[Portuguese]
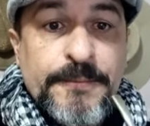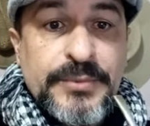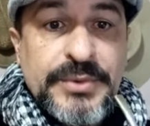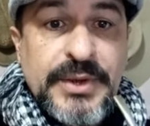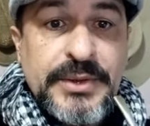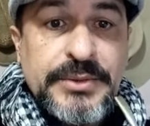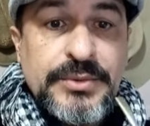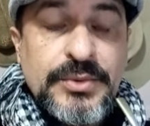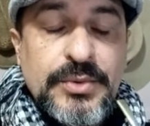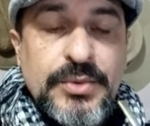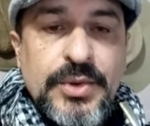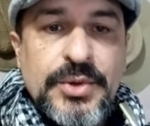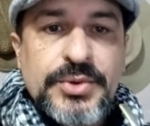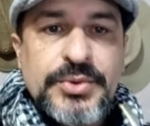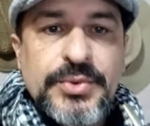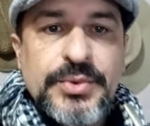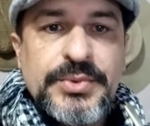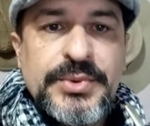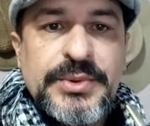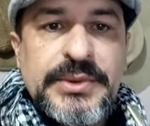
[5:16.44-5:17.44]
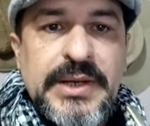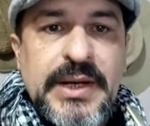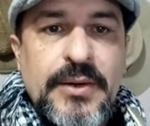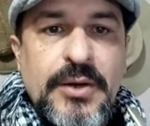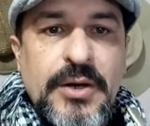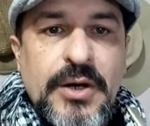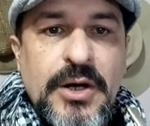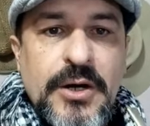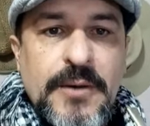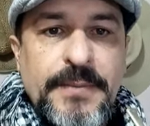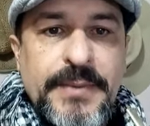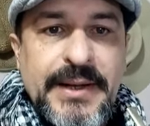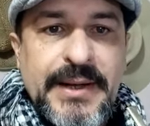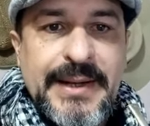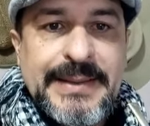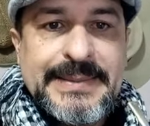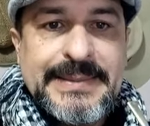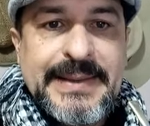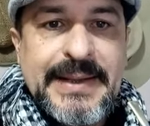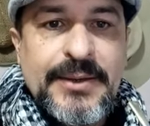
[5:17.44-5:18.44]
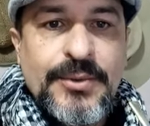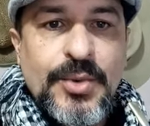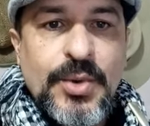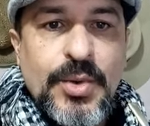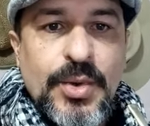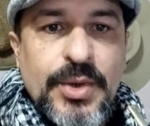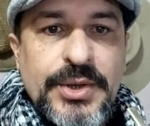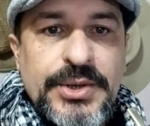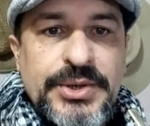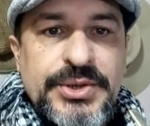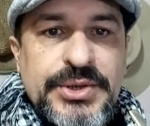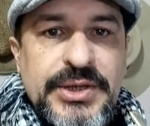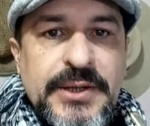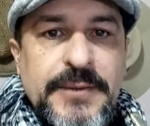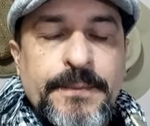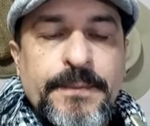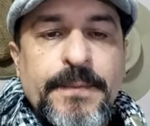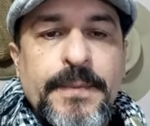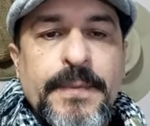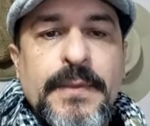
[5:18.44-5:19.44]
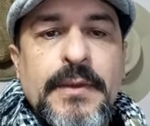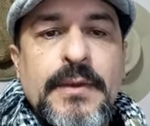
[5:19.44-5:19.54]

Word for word: Só que no conjunto da obra até hoje,